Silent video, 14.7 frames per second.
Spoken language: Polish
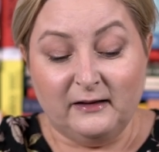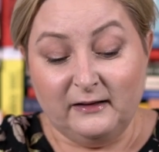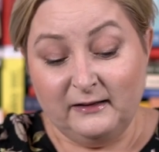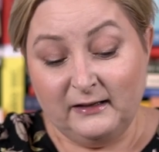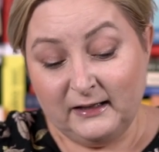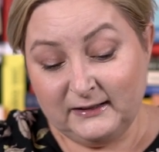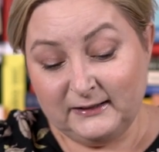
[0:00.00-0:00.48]

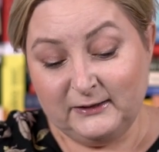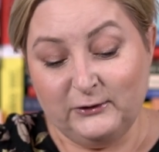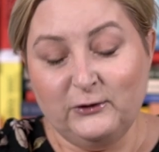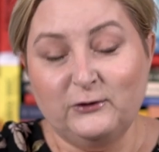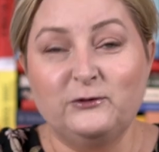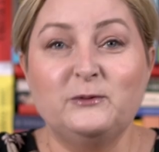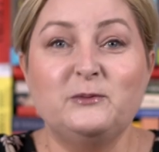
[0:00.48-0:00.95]
Jak z
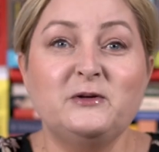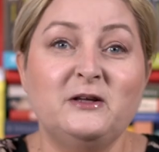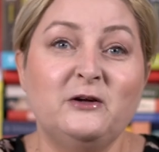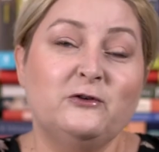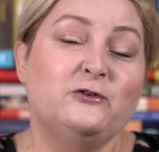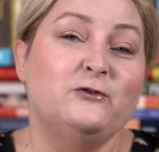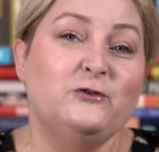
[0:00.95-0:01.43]
tego
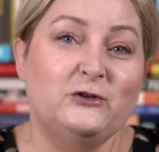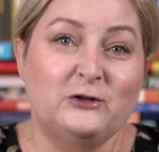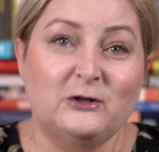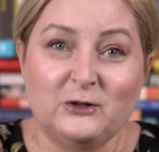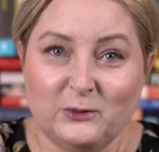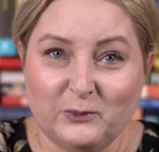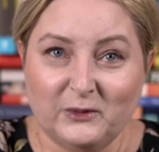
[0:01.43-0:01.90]
wybrnie,
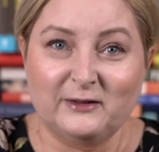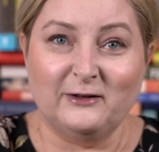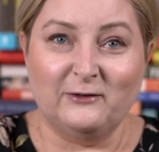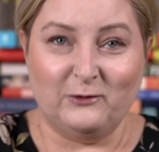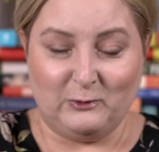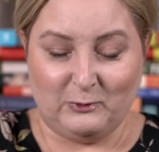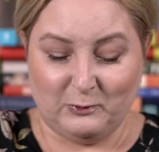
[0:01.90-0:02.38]
oczywiście nie
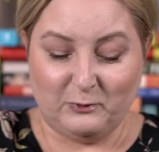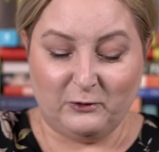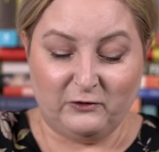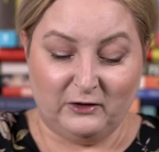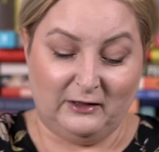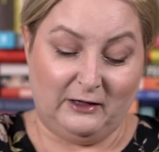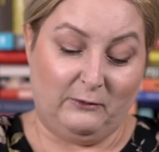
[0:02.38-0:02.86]
będę Wam
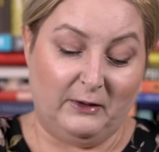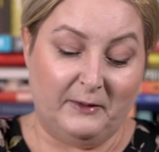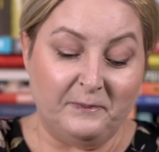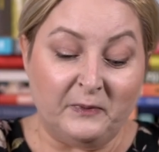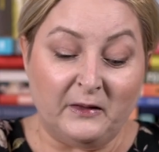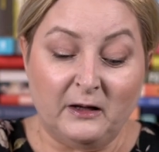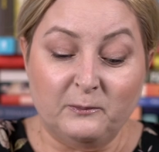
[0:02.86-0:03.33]

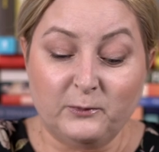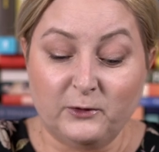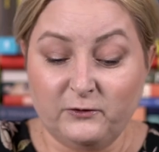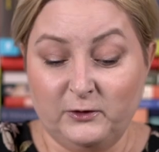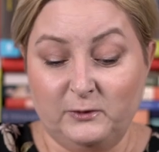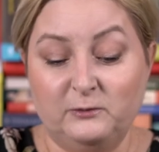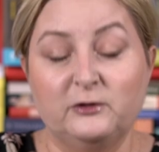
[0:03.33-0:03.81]
opowiadała.
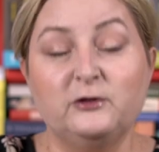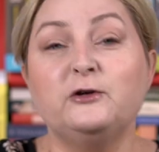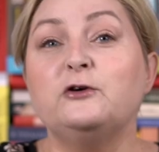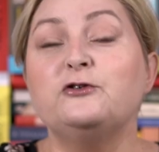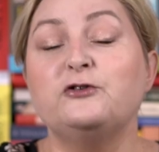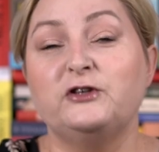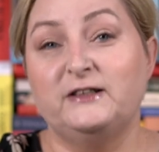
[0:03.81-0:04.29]
Powiem
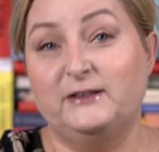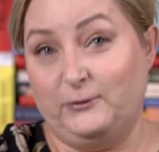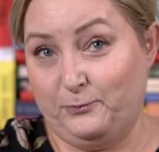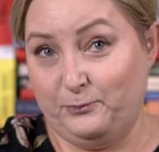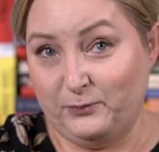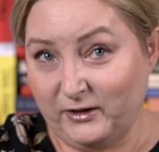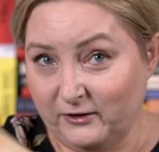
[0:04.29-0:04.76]
tylko, że jest
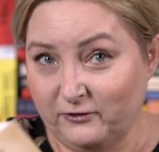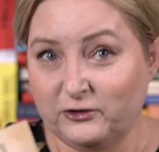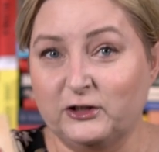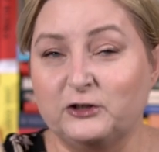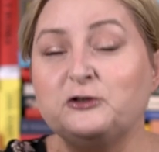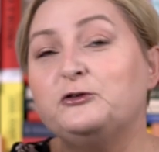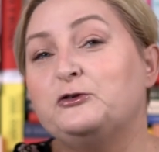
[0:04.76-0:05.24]
to
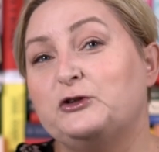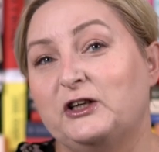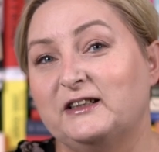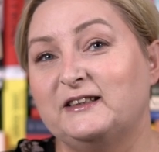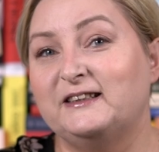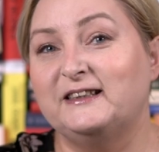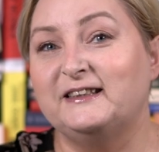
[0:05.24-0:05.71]
pierwsza
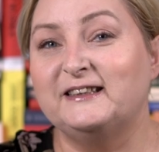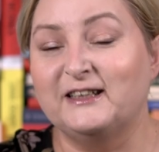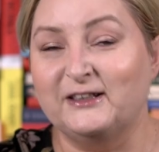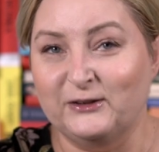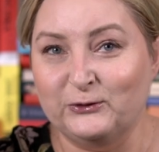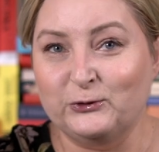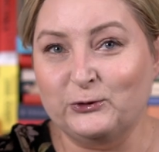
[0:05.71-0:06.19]
książka z tej
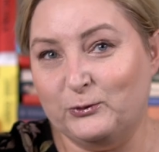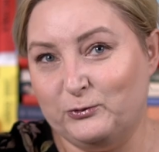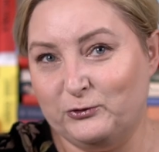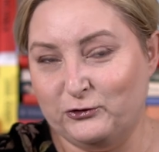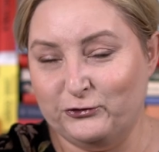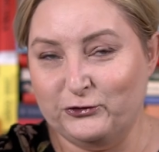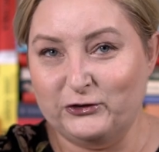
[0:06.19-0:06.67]
serii, którą
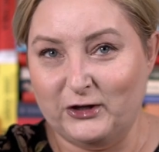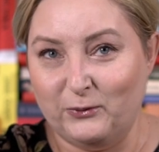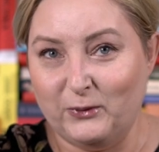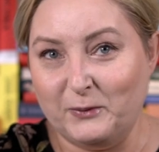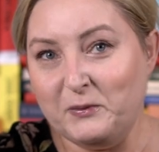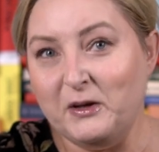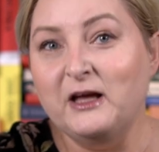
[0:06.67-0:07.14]

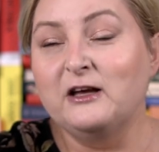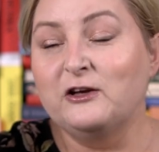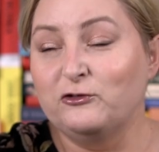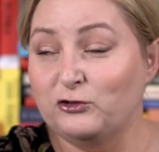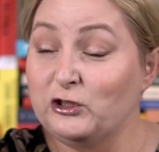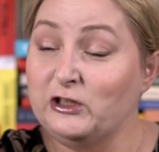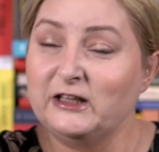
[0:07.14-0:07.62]
przeczytałam,
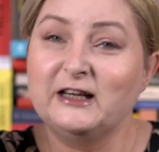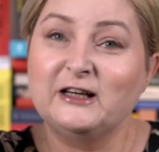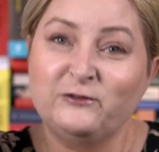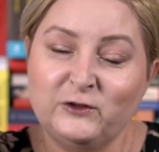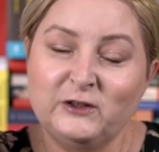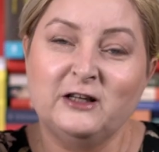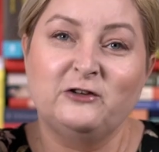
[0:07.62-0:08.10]
czyli
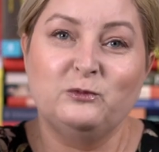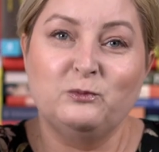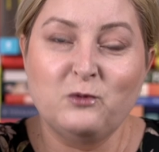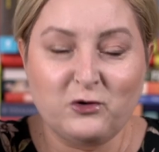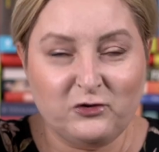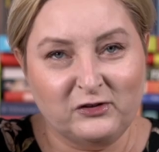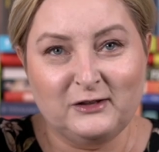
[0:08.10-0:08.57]
jak widać
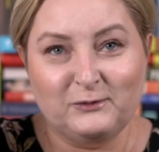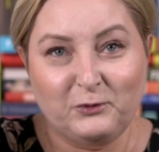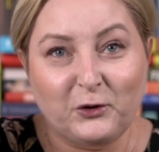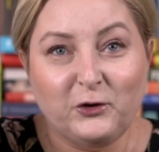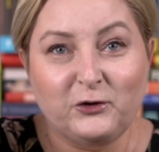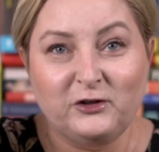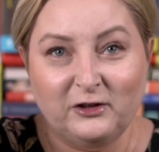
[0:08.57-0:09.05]
można
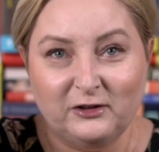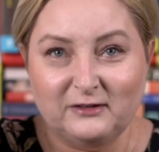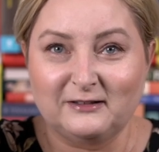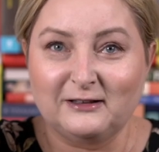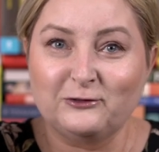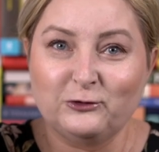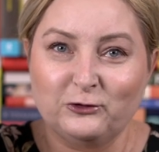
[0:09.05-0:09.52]
spokojnie
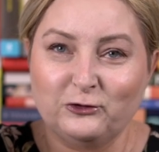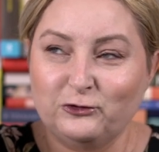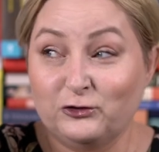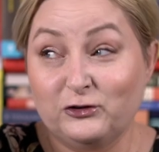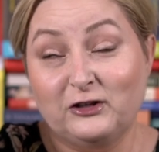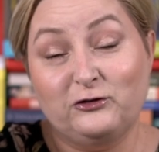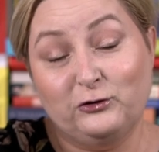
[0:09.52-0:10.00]
zacząć
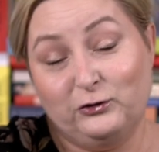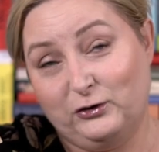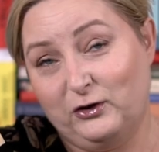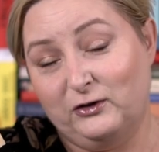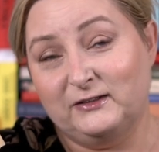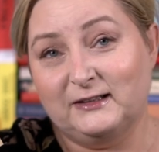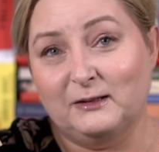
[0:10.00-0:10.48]
czytać od
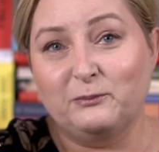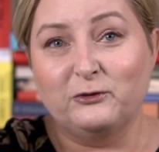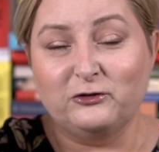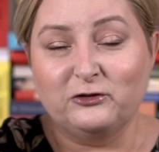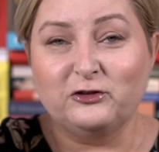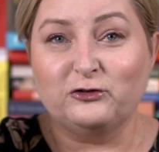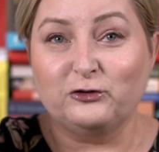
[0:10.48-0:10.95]
końca
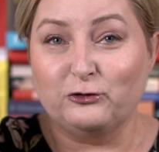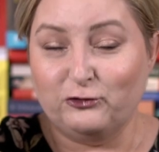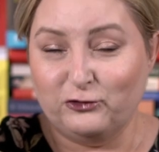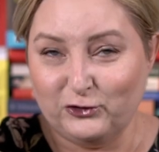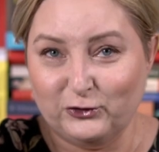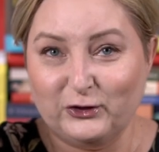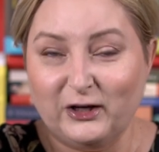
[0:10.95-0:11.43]
bądź też od
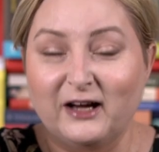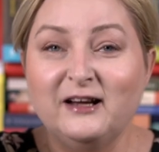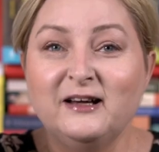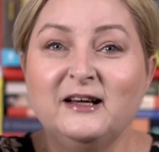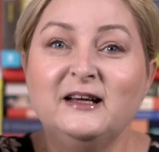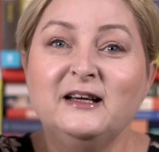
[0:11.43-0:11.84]
środka.